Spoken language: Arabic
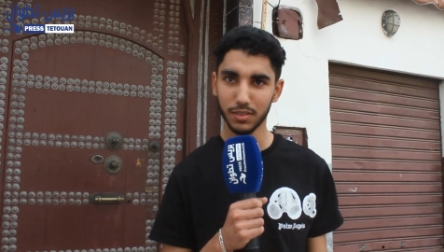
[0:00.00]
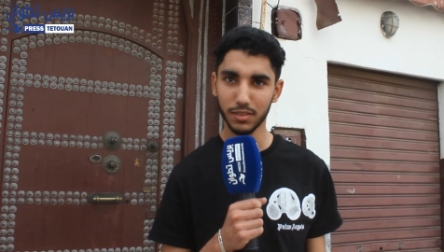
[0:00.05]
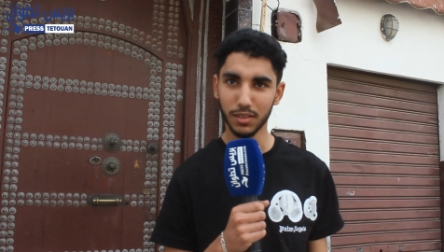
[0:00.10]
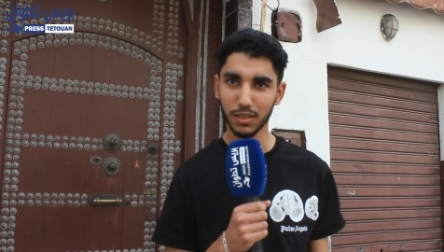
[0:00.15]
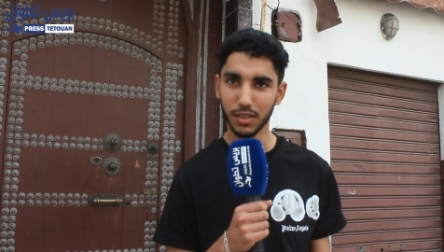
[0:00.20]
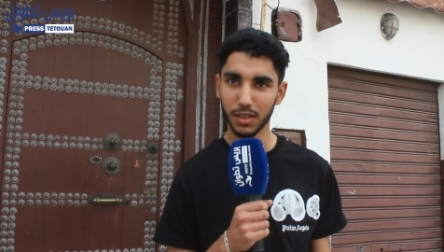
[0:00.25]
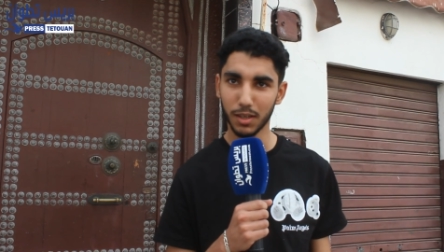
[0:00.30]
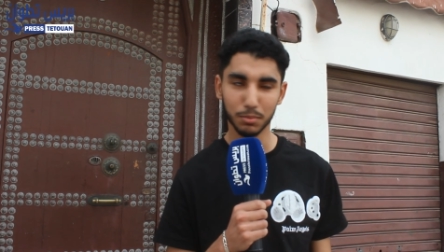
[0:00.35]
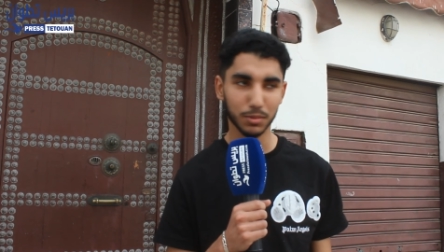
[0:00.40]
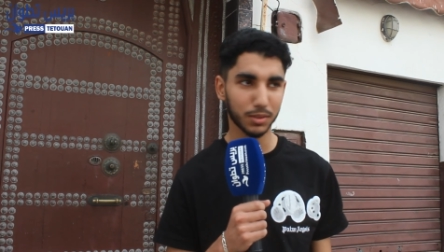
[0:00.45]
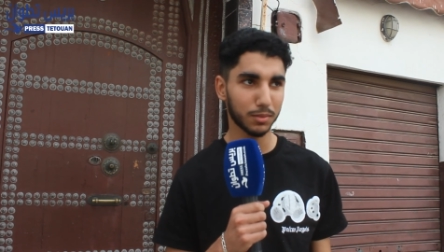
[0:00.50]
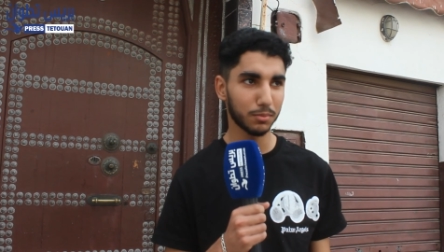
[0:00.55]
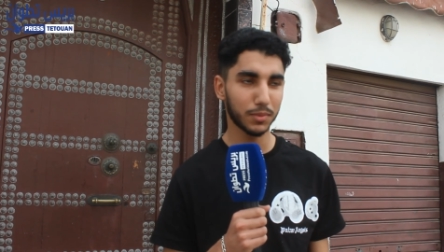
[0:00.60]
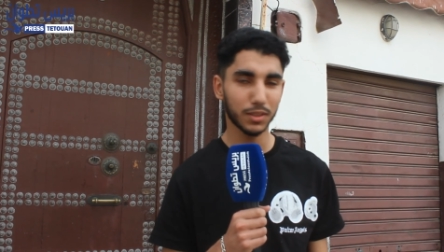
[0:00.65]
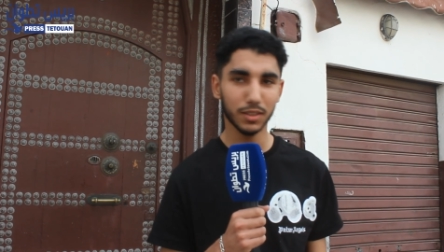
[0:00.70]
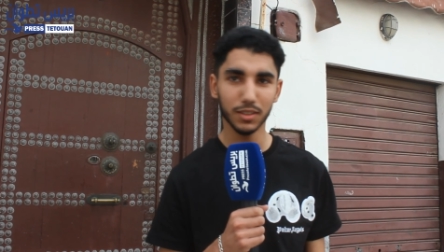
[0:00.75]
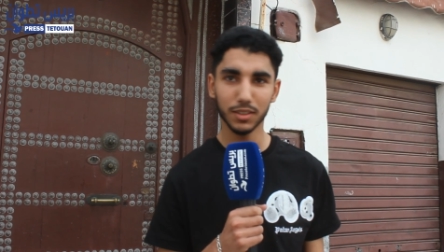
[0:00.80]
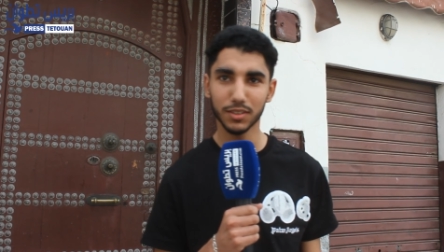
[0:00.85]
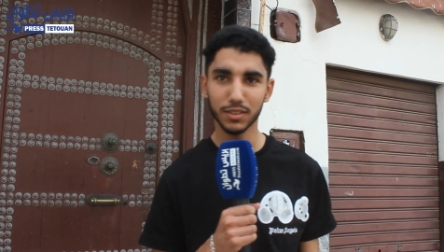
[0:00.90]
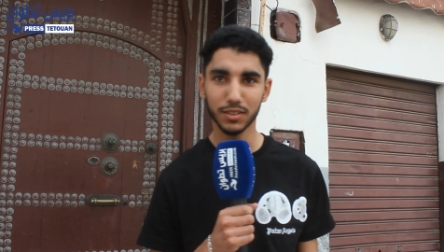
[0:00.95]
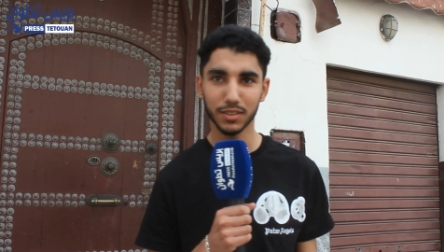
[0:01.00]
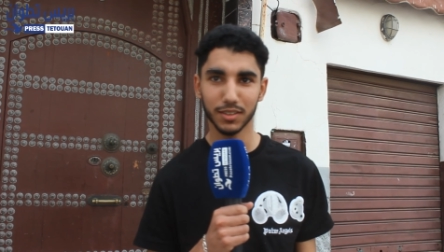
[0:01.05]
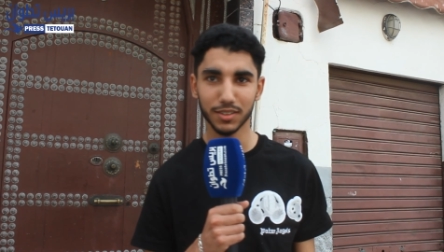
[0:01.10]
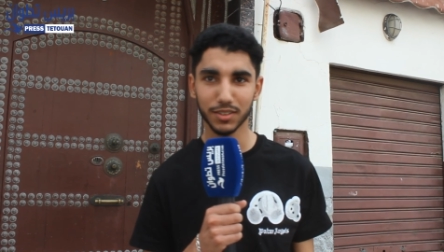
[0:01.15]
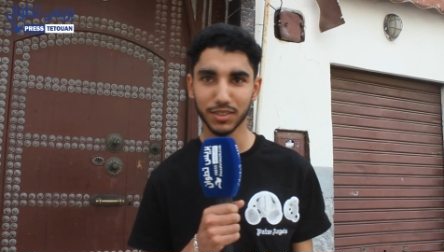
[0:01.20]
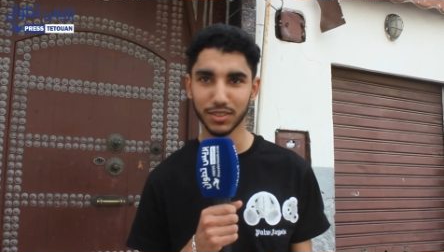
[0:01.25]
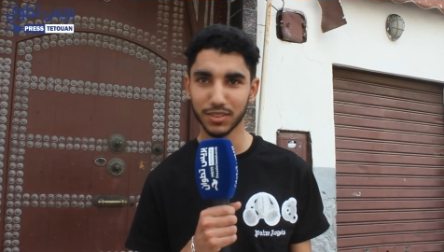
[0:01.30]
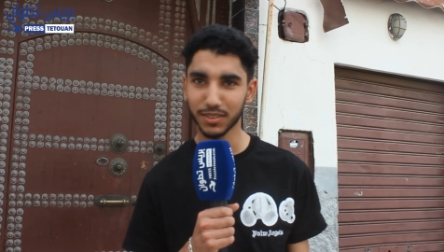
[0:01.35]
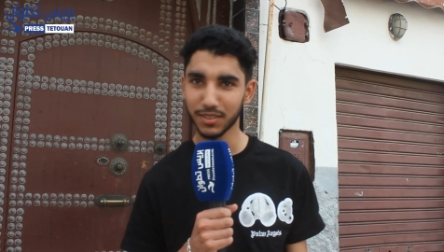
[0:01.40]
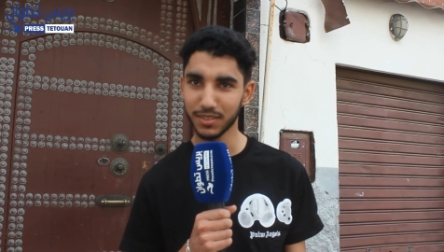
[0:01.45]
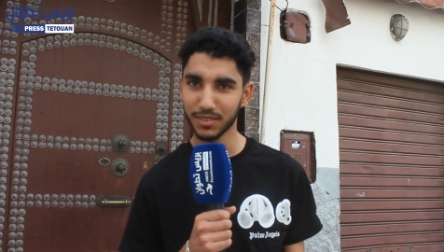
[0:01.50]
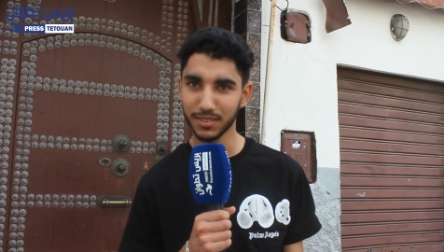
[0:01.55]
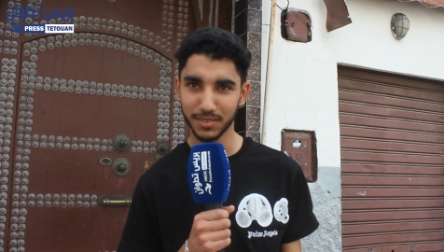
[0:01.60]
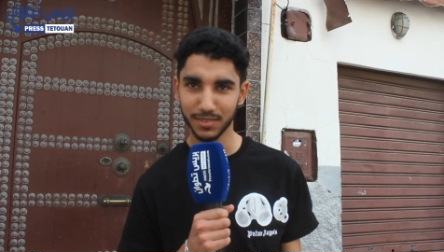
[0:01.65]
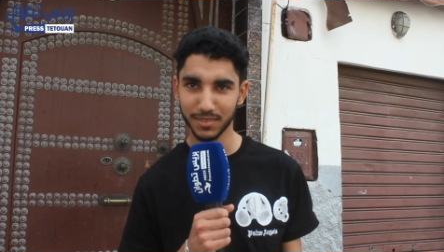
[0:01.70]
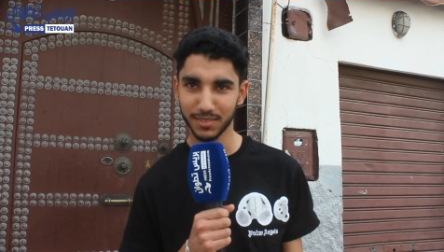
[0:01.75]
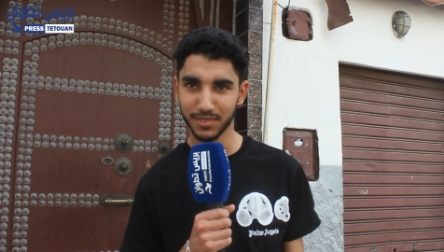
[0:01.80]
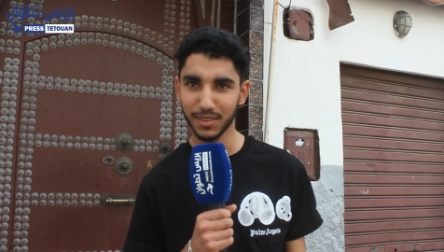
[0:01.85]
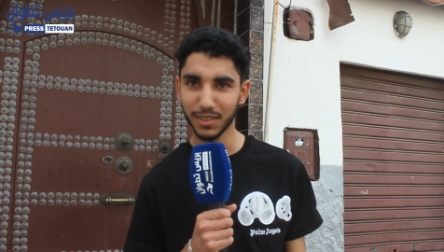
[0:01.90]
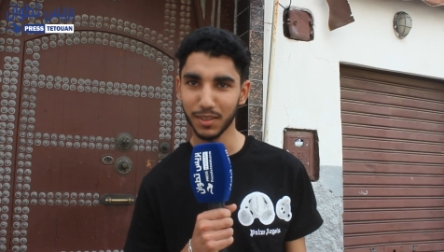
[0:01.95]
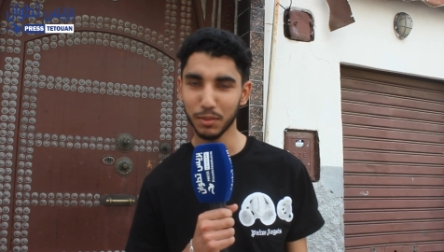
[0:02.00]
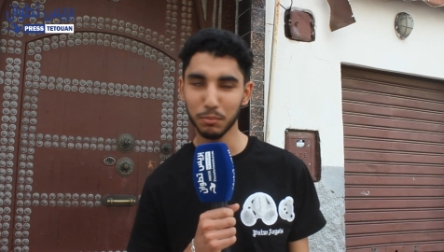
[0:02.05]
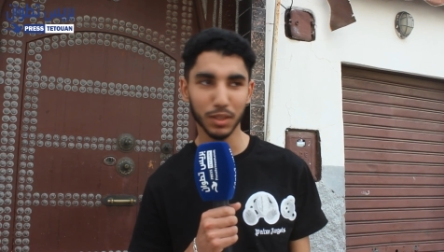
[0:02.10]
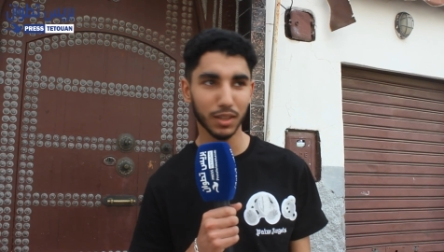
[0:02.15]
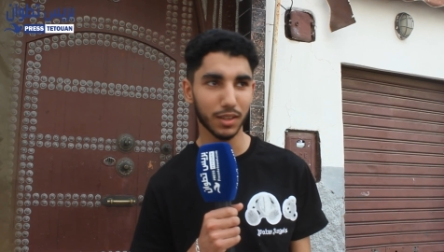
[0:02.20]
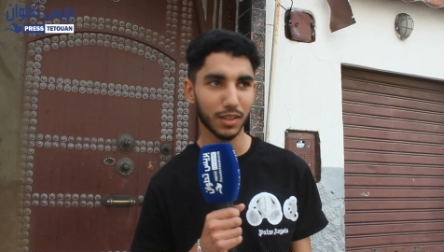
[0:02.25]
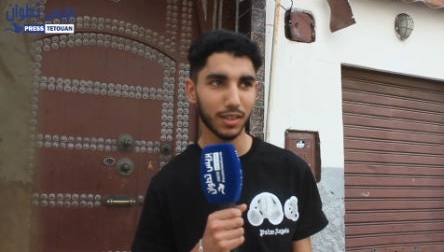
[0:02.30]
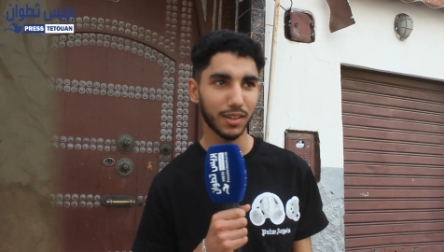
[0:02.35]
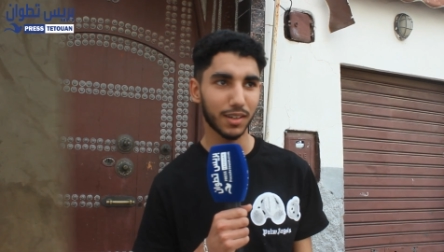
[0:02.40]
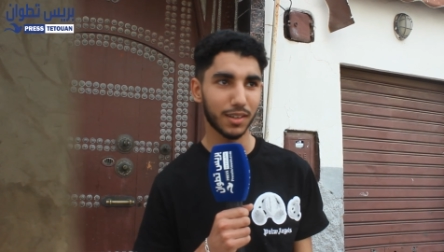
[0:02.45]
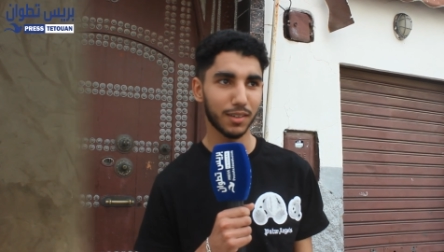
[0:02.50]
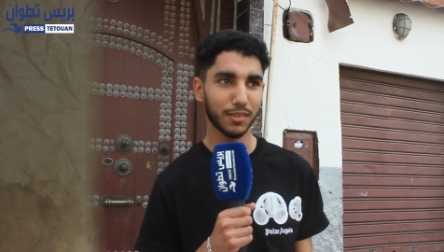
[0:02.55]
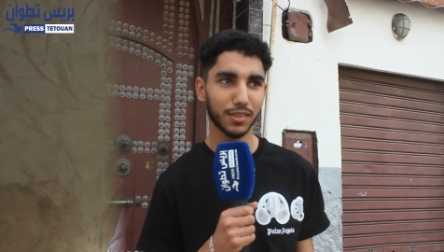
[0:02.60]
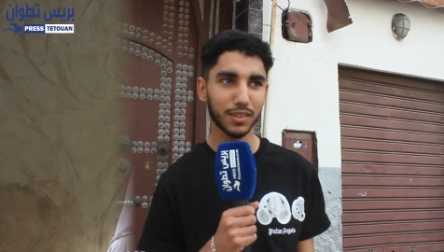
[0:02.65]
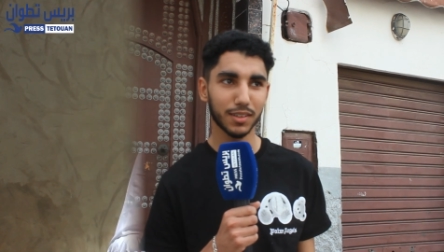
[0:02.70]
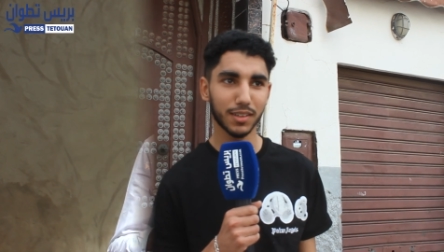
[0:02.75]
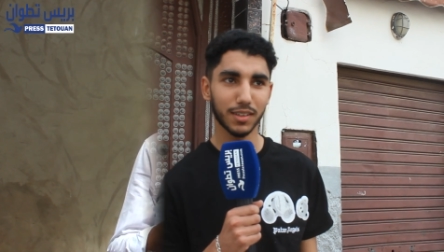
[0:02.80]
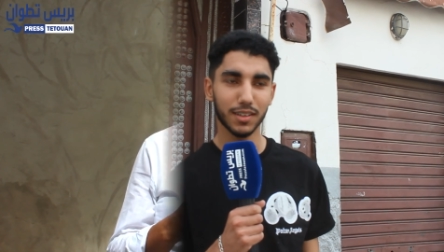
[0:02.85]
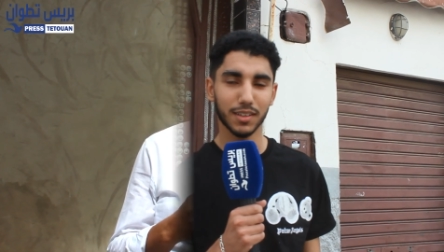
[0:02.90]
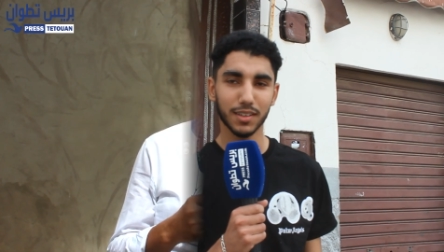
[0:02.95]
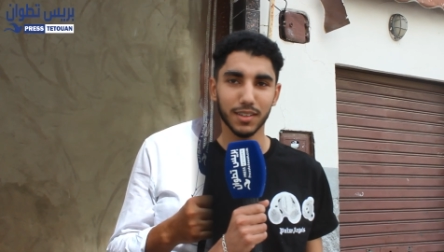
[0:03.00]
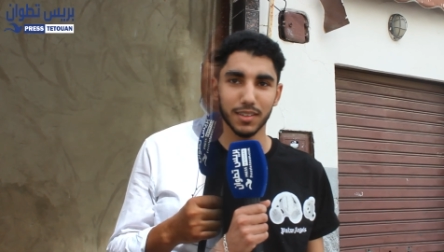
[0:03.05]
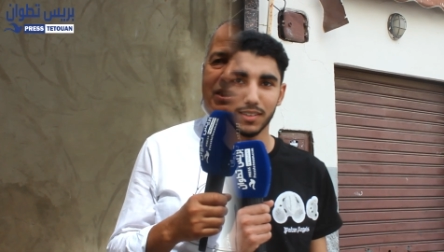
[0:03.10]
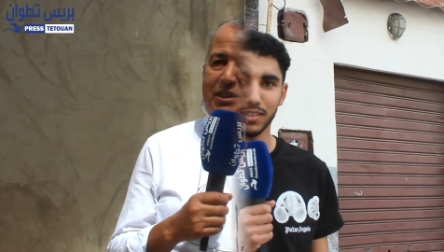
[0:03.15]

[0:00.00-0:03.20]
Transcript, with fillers: الحبس ما كاينش داك الشيء والله ما تنقل لا تنقل